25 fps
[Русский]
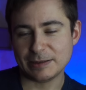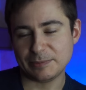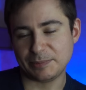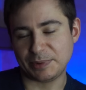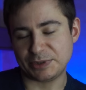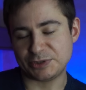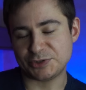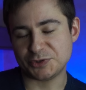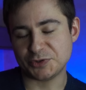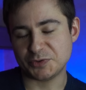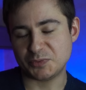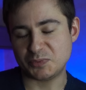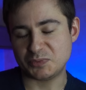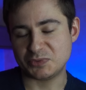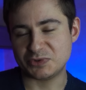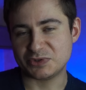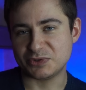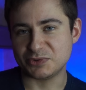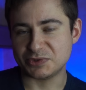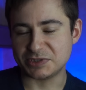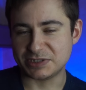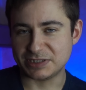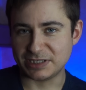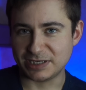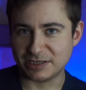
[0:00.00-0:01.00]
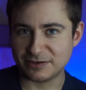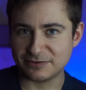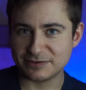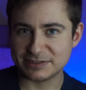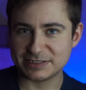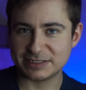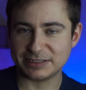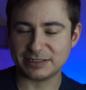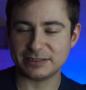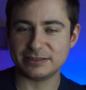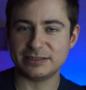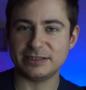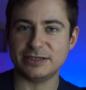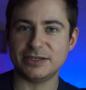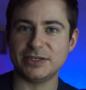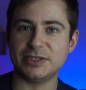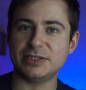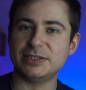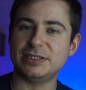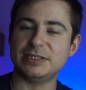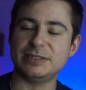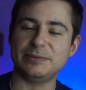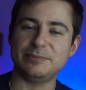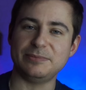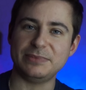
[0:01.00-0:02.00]
Причем суставы
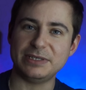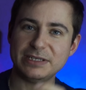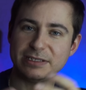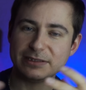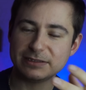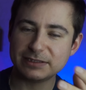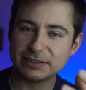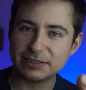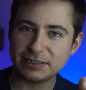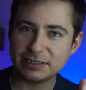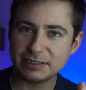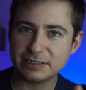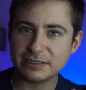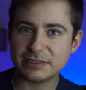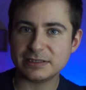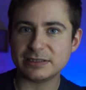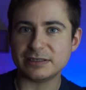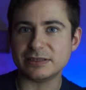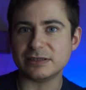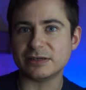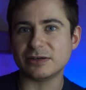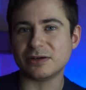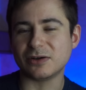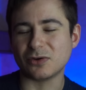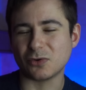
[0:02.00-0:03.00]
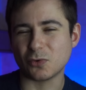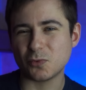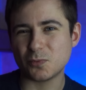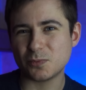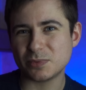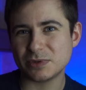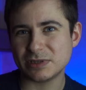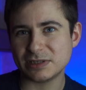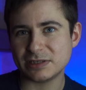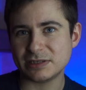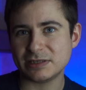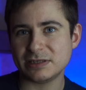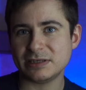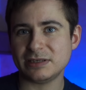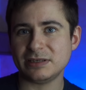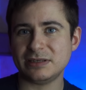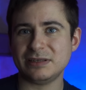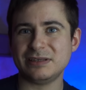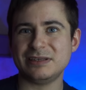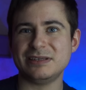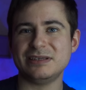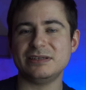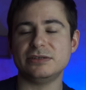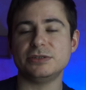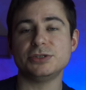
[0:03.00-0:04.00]
страдают и мелкие, и крупные,
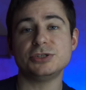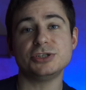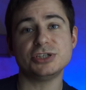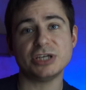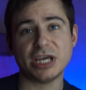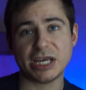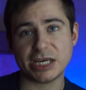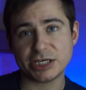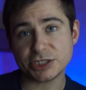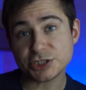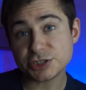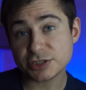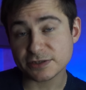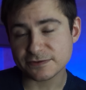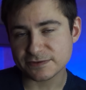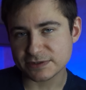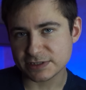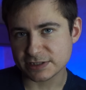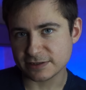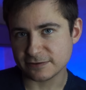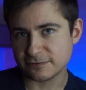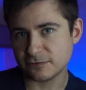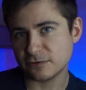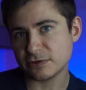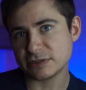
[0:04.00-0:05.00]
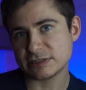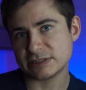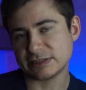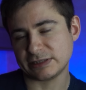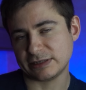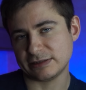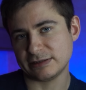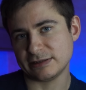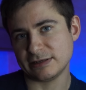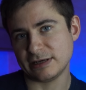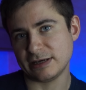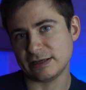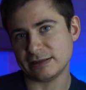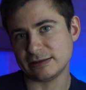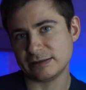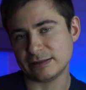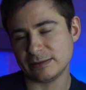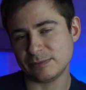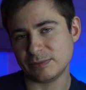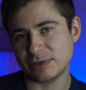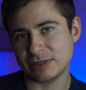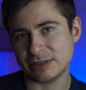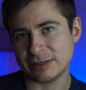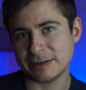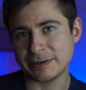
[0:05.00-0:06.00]
и чаще всего страдает
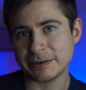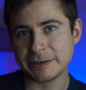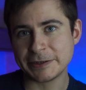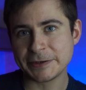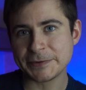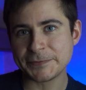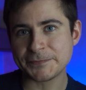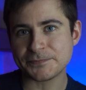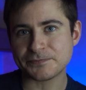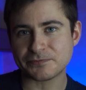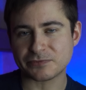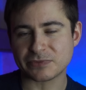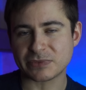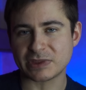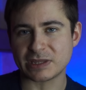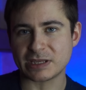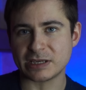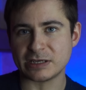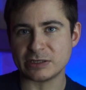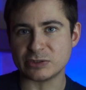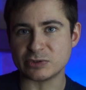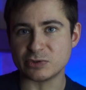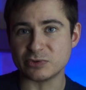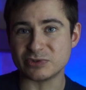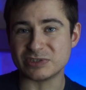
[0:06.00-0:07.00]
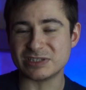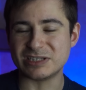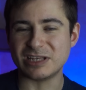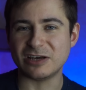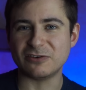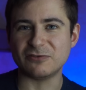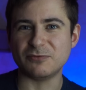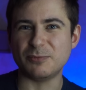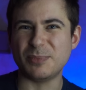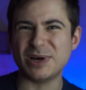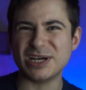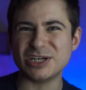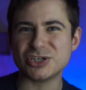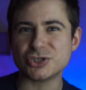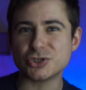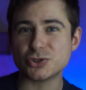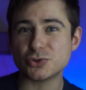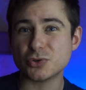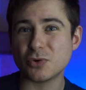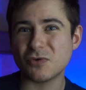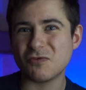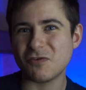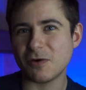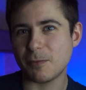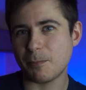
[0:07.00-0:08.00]
именно сустав
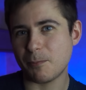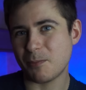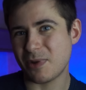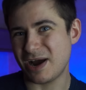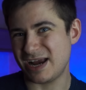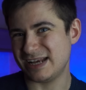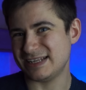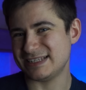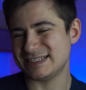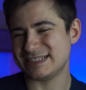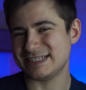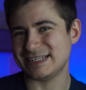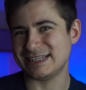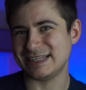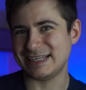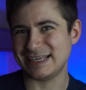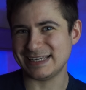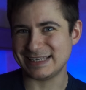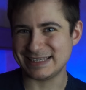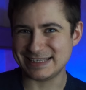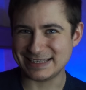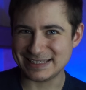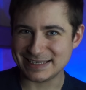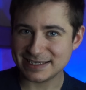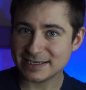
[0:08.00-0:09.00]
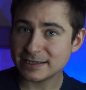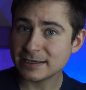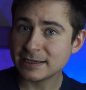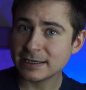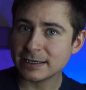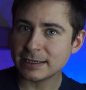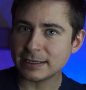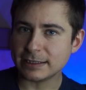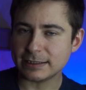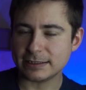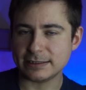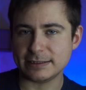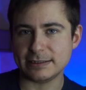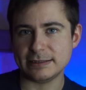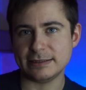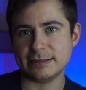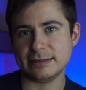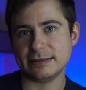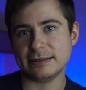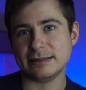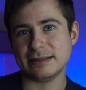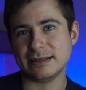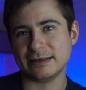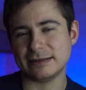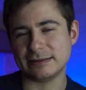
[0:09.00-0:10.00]
большого пальца ноги,
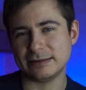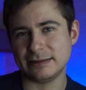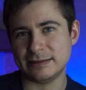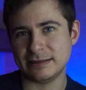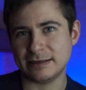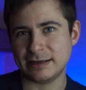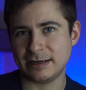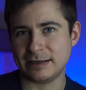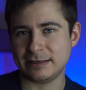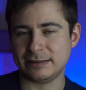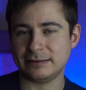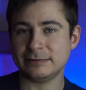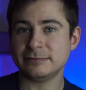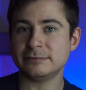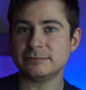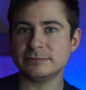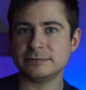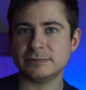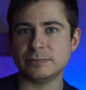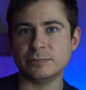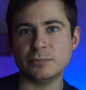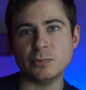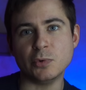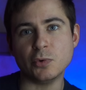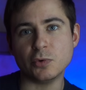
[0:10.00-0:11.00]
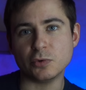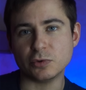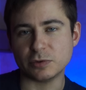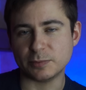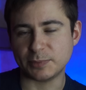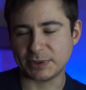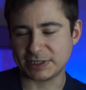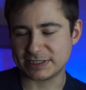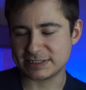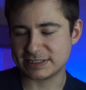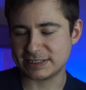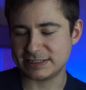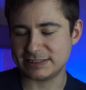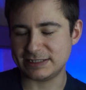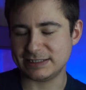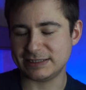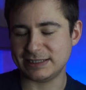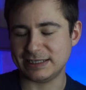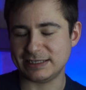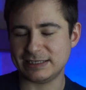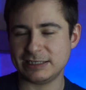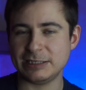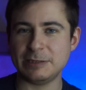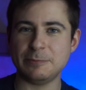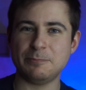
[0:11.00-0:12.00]
и иногда могут происходить
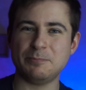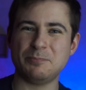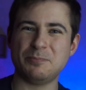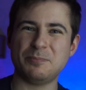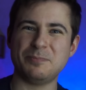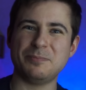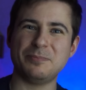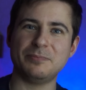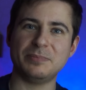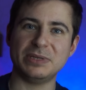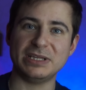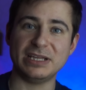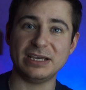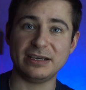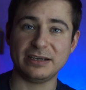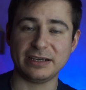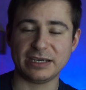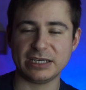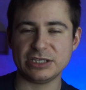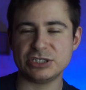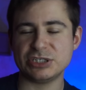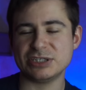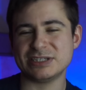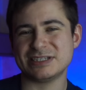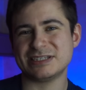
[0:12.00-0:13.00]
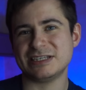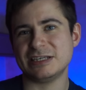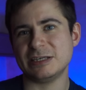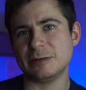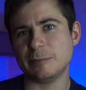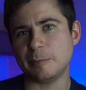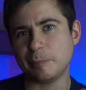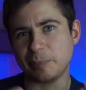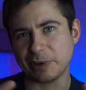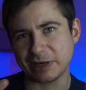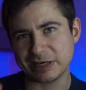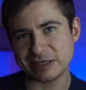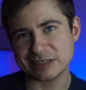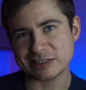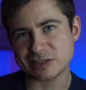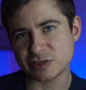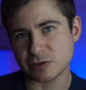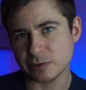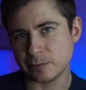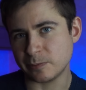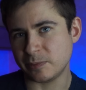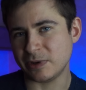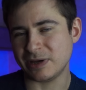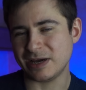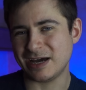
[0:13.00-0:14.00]
такие подагрические
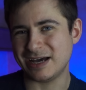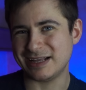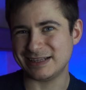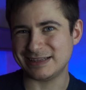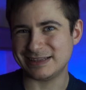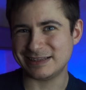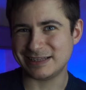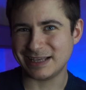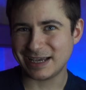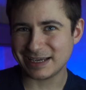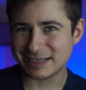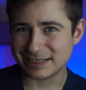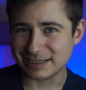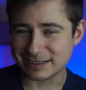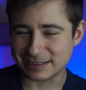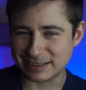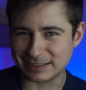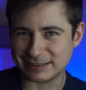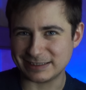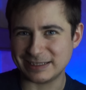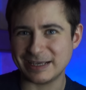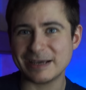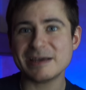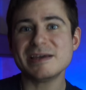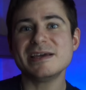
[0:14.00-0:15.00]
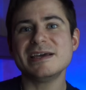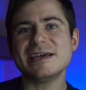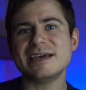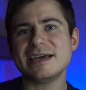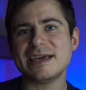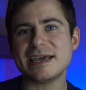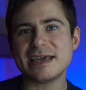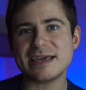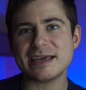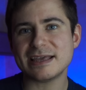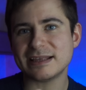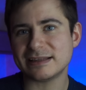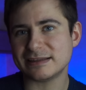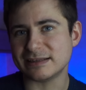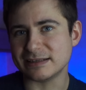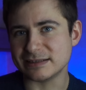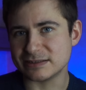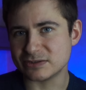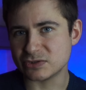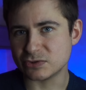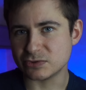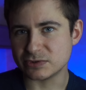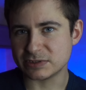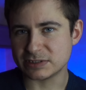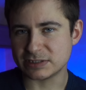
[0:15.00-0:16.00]
приступы атаки, когда
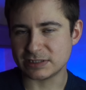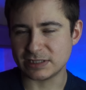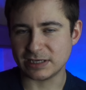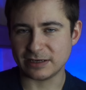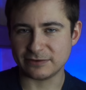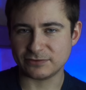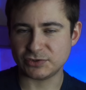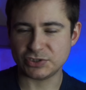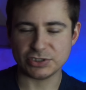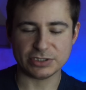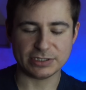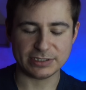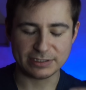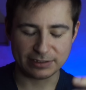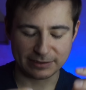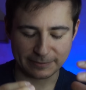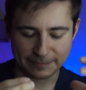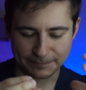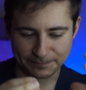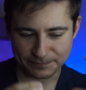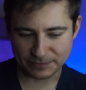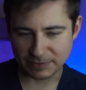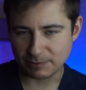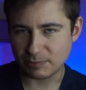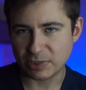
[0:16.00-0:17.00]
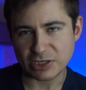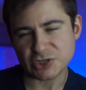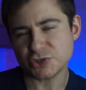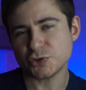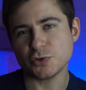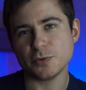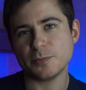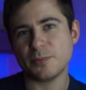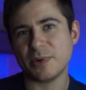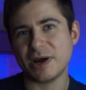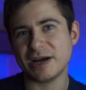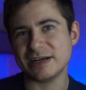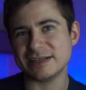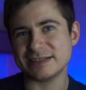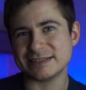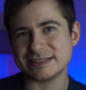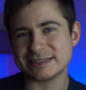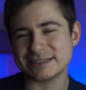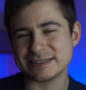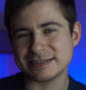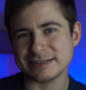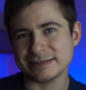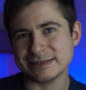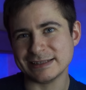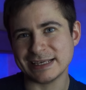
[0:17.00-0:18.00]
этот суставчик, это большой
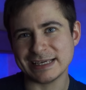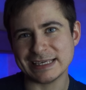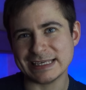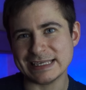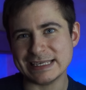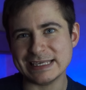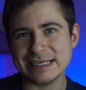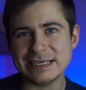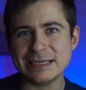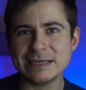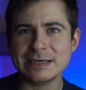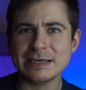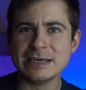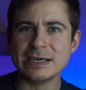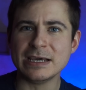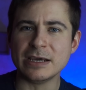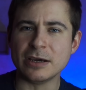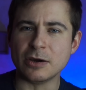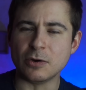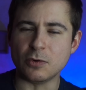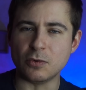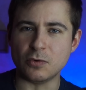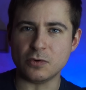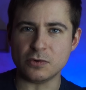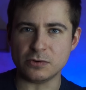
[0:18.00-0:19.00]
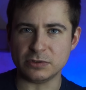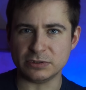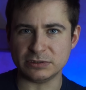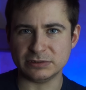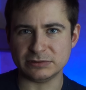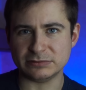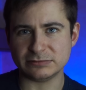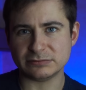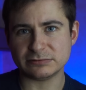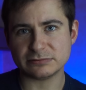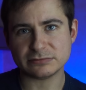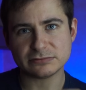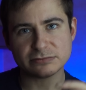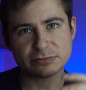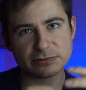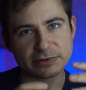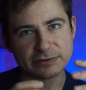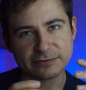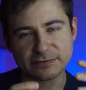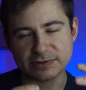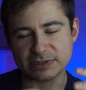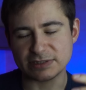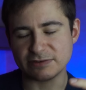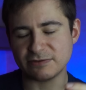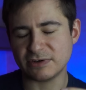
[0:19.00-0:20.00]
палец ноги, он
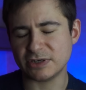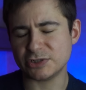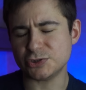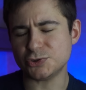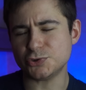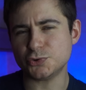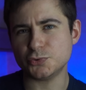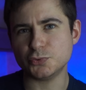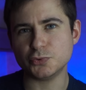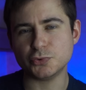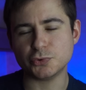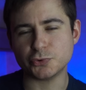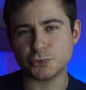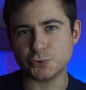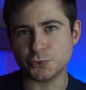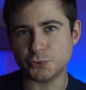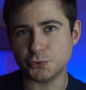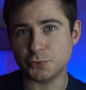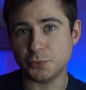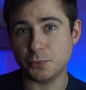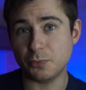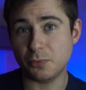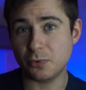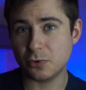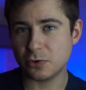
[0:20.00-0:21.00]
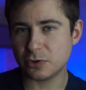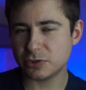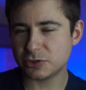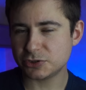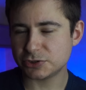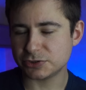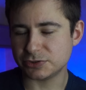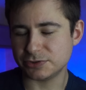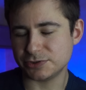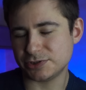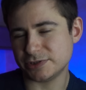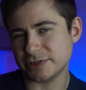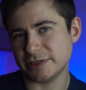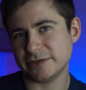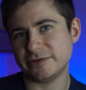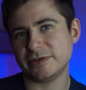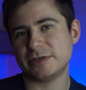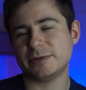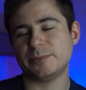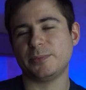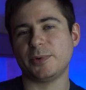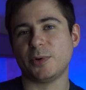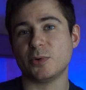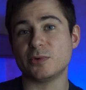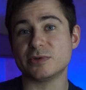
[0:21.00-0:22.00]
вызывает жуткую боль, что
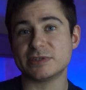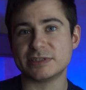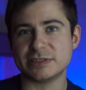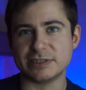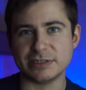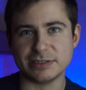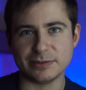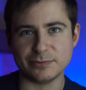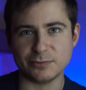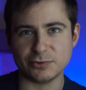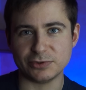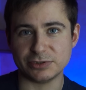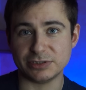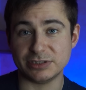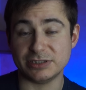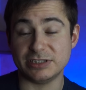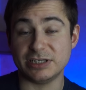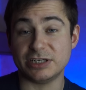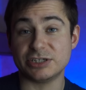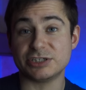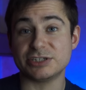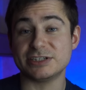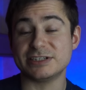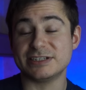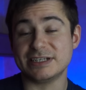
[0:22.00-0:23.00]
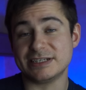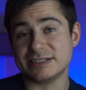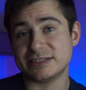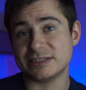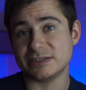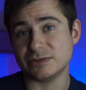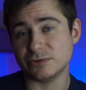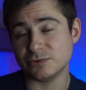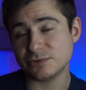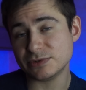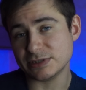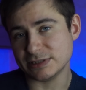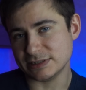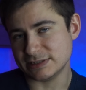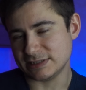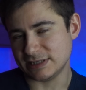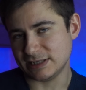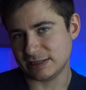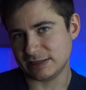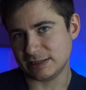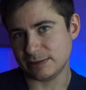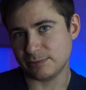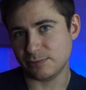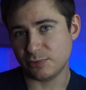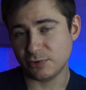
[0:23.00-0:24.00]
человек просто не может даже заснуть
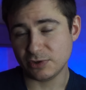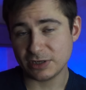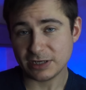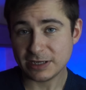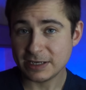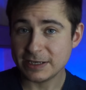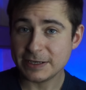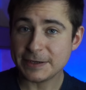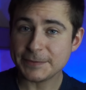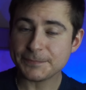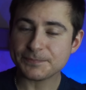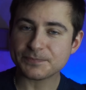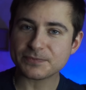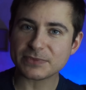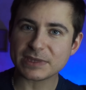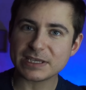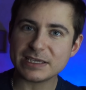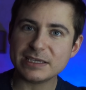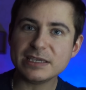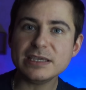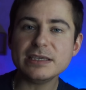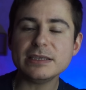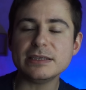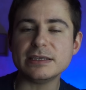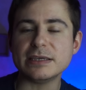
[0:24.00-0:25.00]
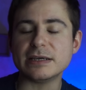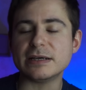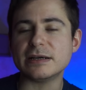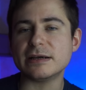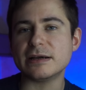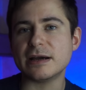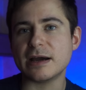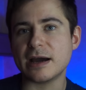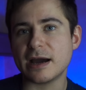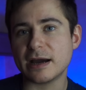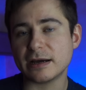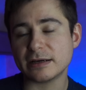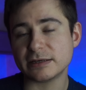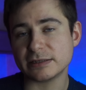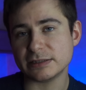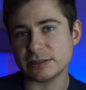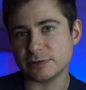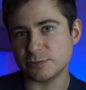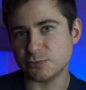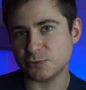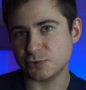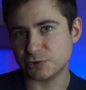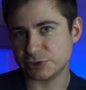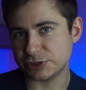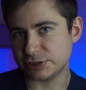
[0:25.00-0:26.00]
из-за этой боли и никак
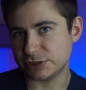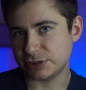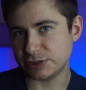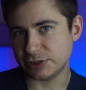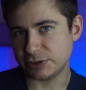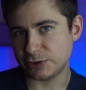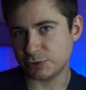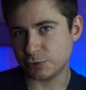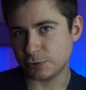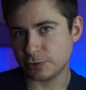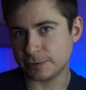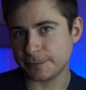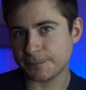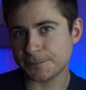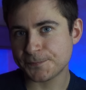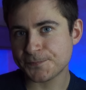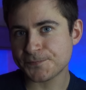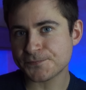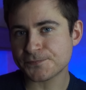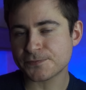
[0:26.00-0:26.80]
не может ее